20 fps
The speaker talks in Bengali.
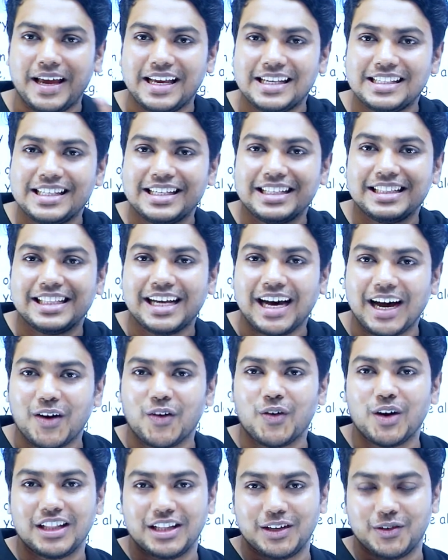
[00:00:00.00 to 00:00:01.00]
বেসিক
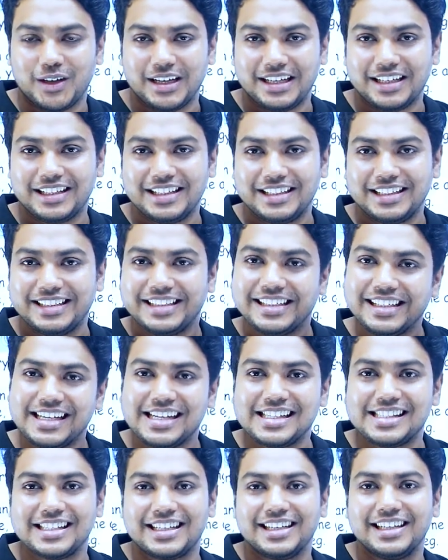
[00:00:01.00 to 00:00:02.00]
ধারণা দেওয়া ঠিক
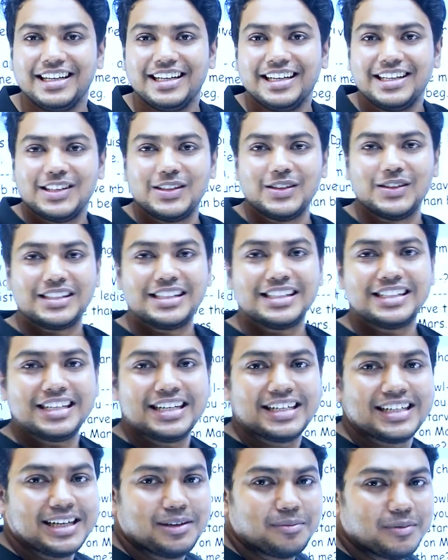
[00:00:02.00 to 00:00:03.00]
আছে তো
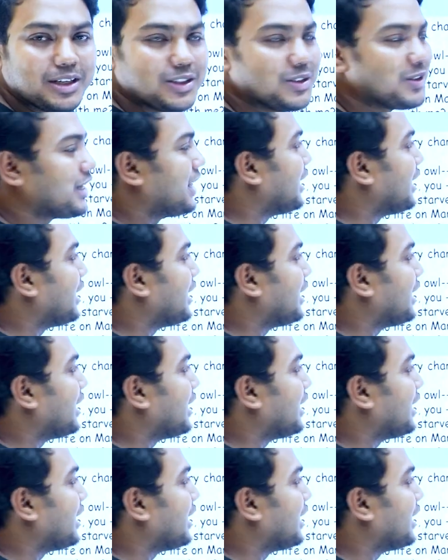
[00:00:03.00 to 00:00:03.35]
সেটাই আমরা একটু